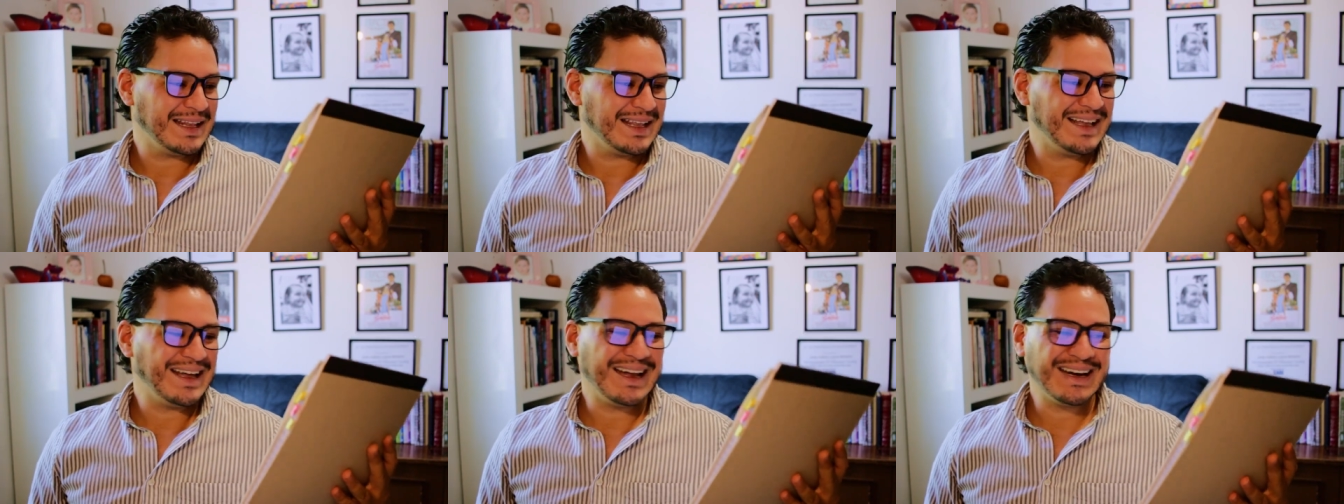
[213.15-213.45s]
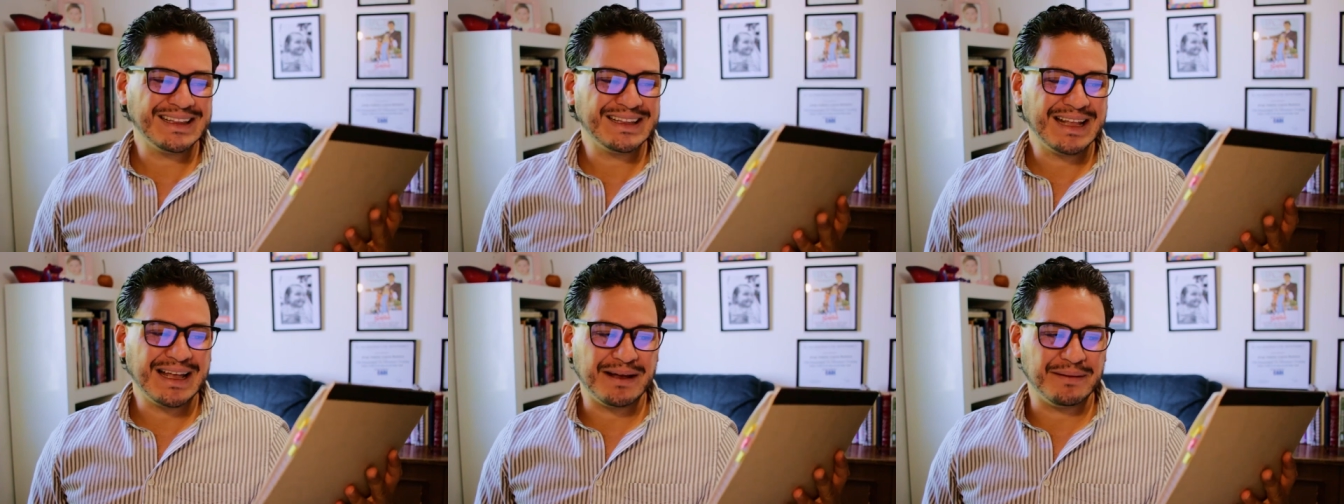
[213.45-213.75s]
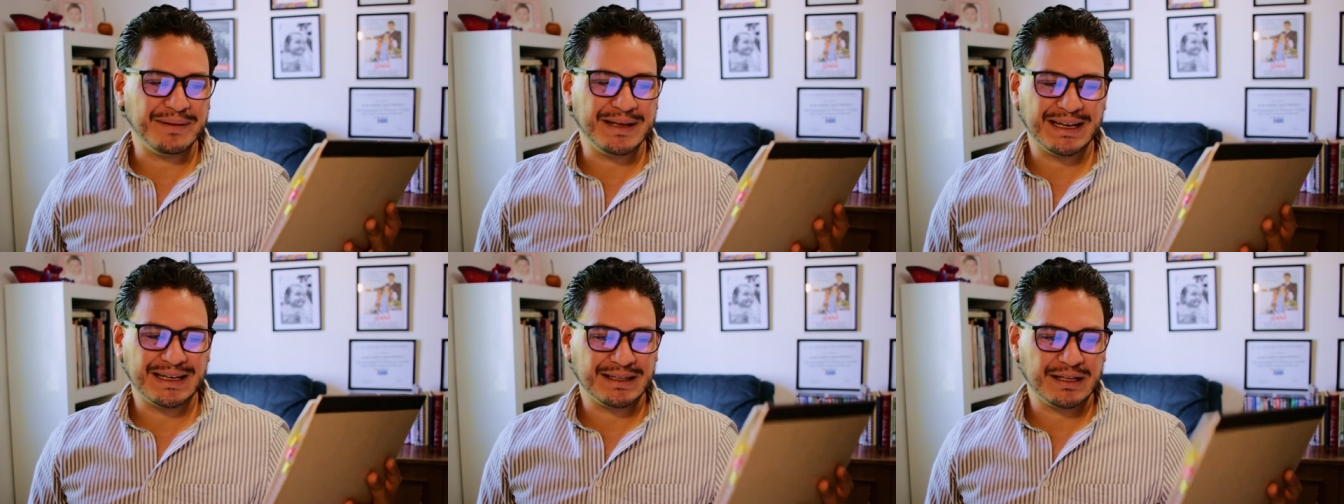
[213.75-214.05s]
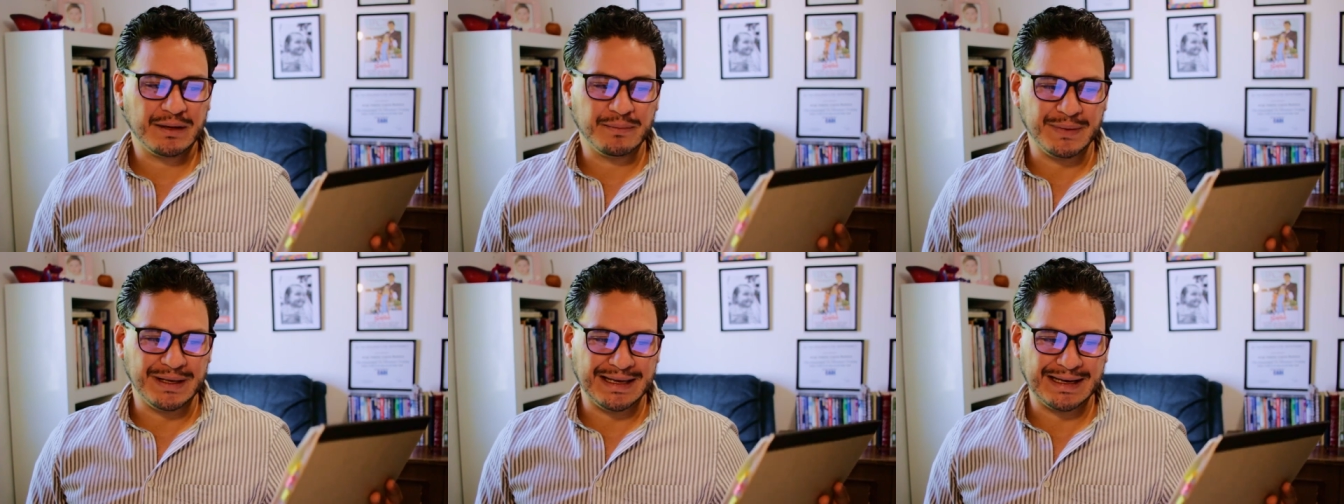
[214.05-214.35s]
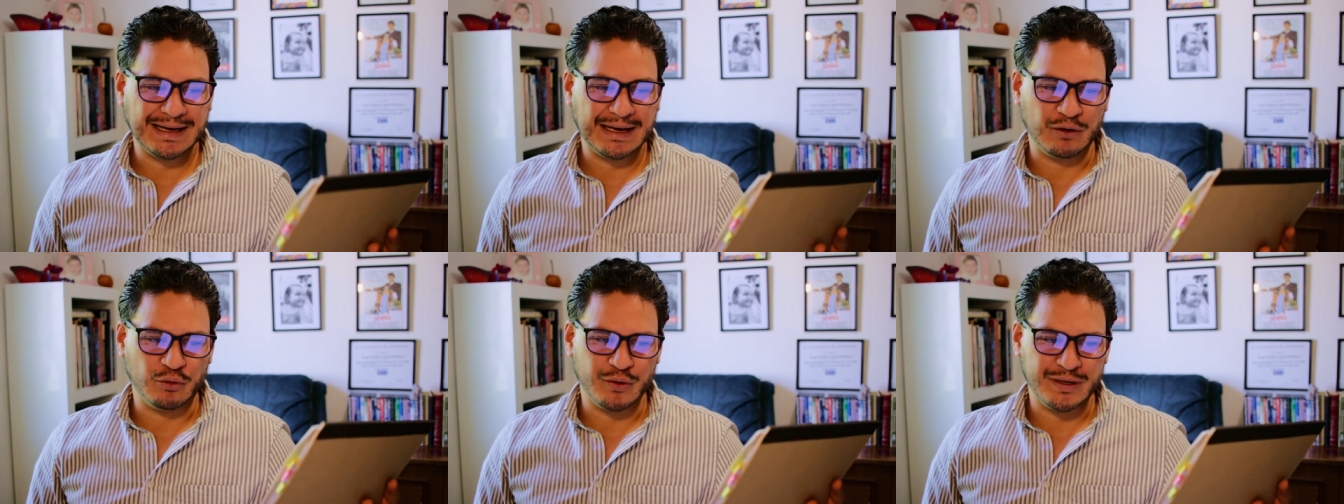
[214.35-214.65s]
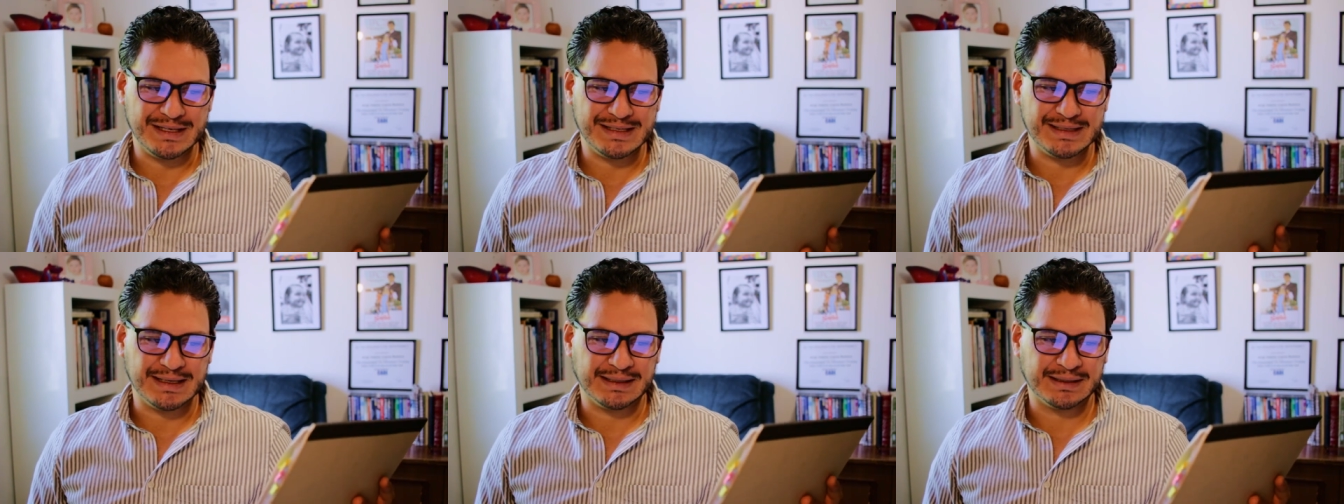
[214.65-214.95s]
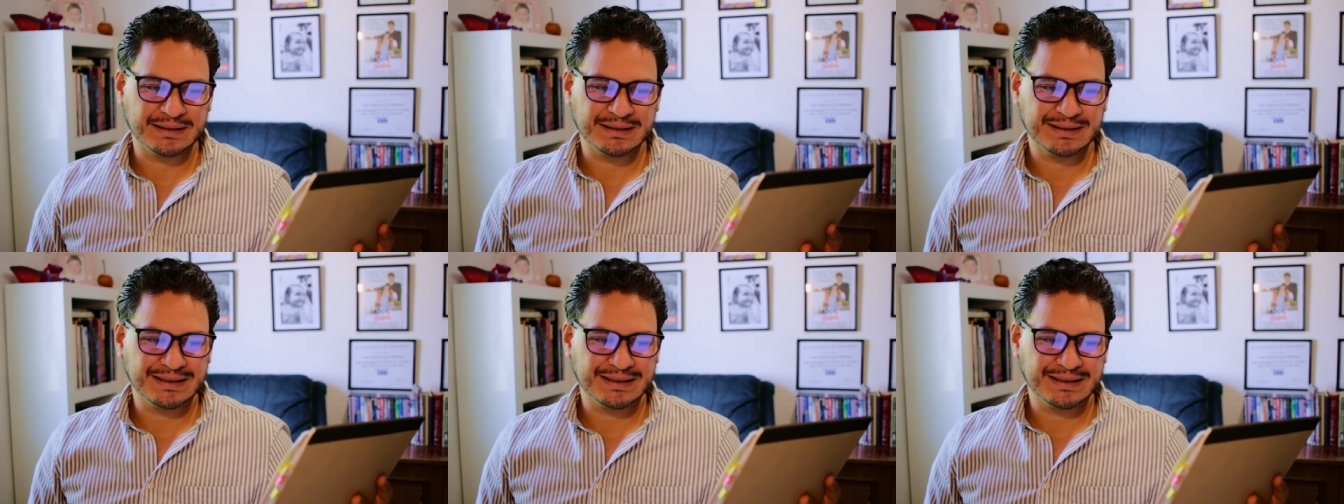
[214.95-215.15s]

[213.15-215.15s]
Carta abierta a mi hija Luisa.